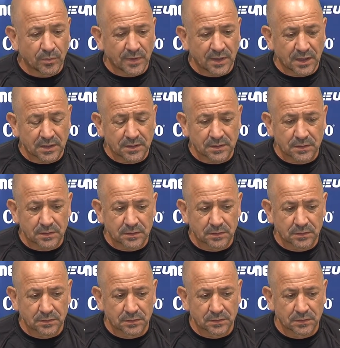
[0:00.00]
más,
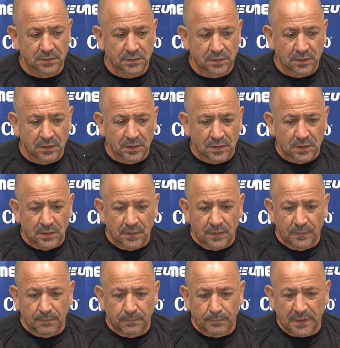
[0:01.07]

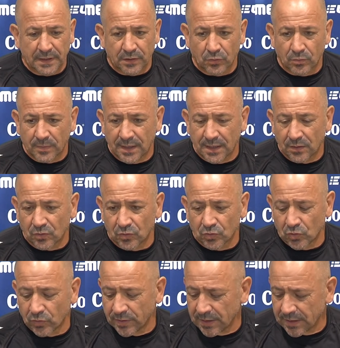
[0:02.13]
más normal, con
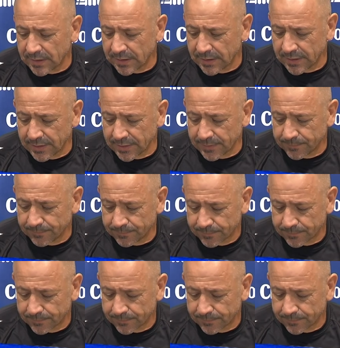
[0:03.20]
dos días de,